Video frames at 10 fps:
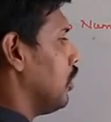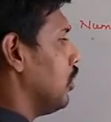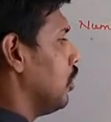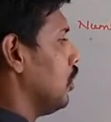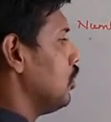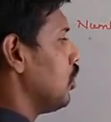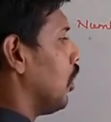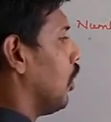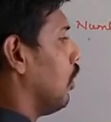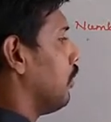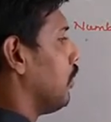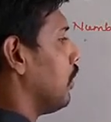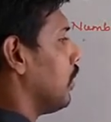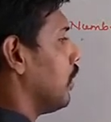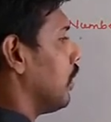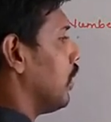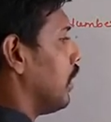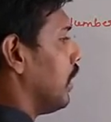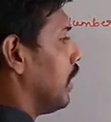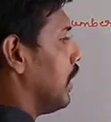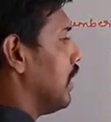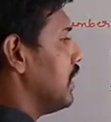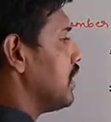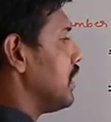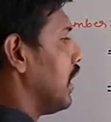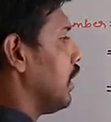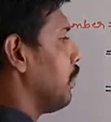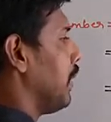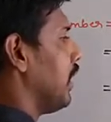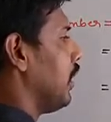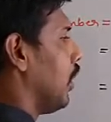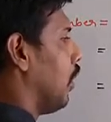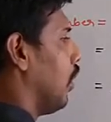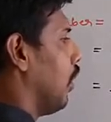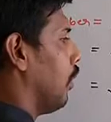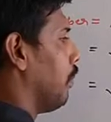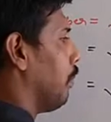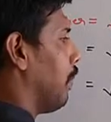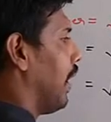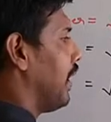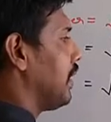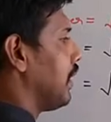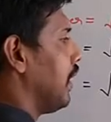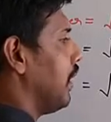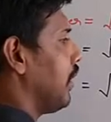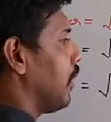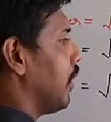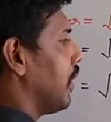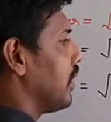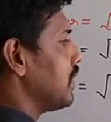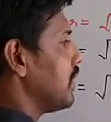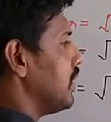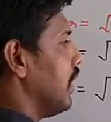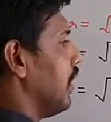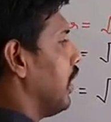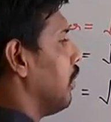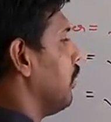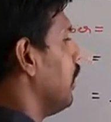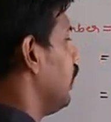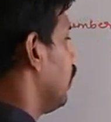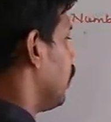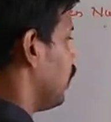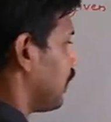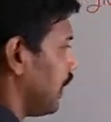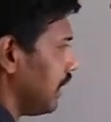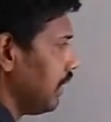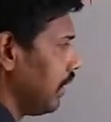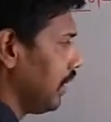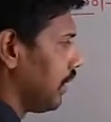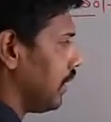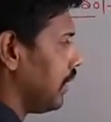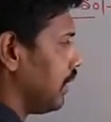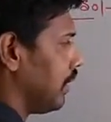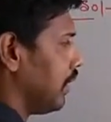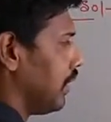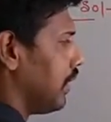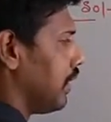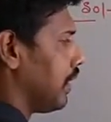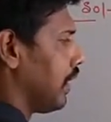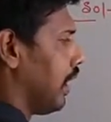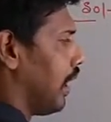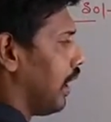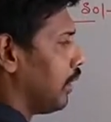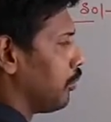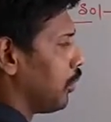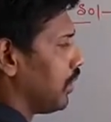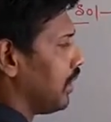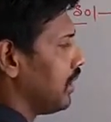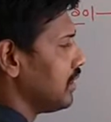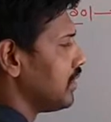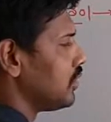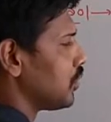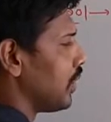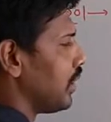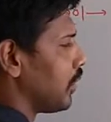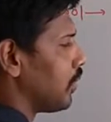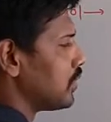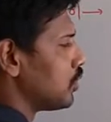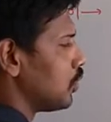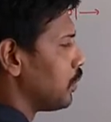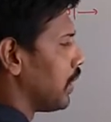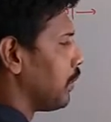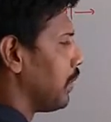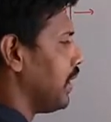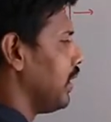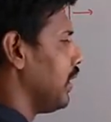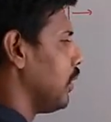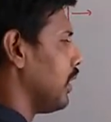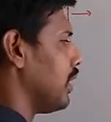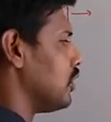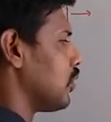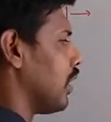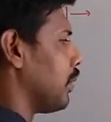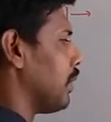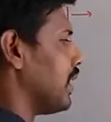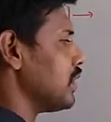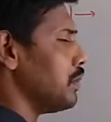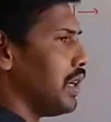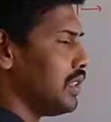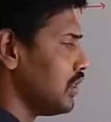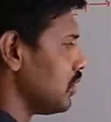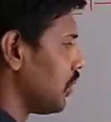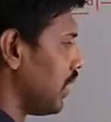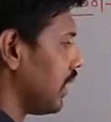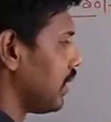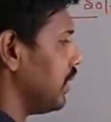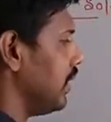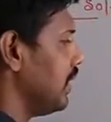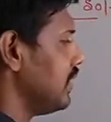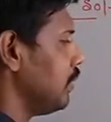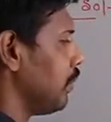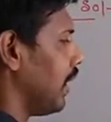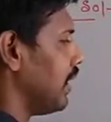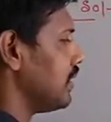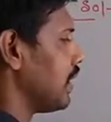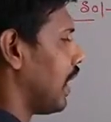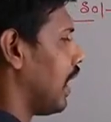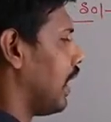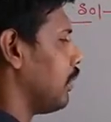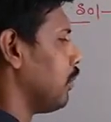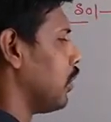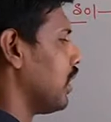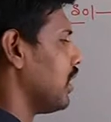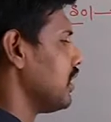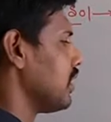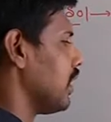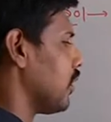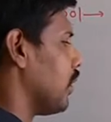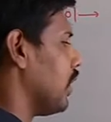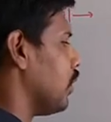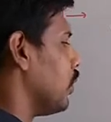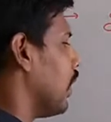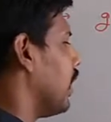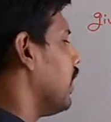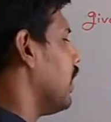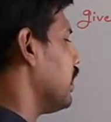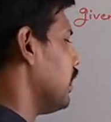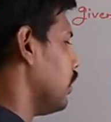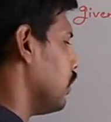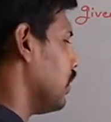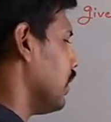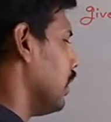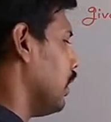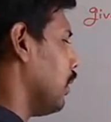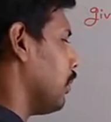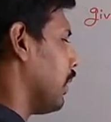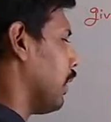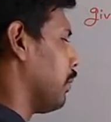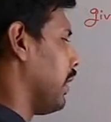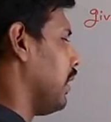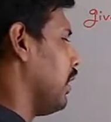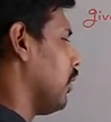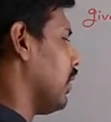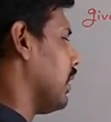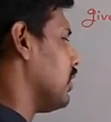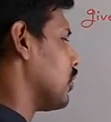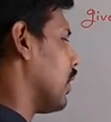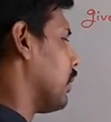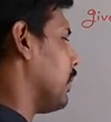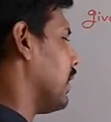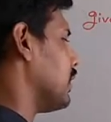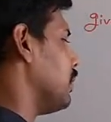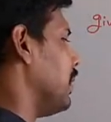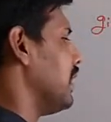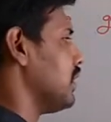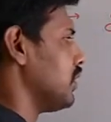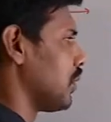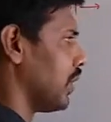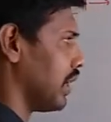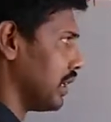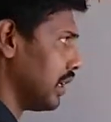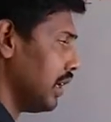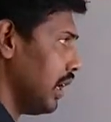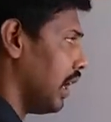use of स्टेटमेंट ऑफ पाइथागोरस थ्योरम तो कहीं ना कहीं ठीक है हाइपोटेनस स्क्र इक्वल्स टू परपेंडिकुलर स्क्वेयर प्लस बेस स्क्वेयर दीज इम्प्लाइज हाइपोटेनस इक्वल टू अंडर द रूट परपेंडिकुलर स्क्वायर प्लस बेस स्क्वायर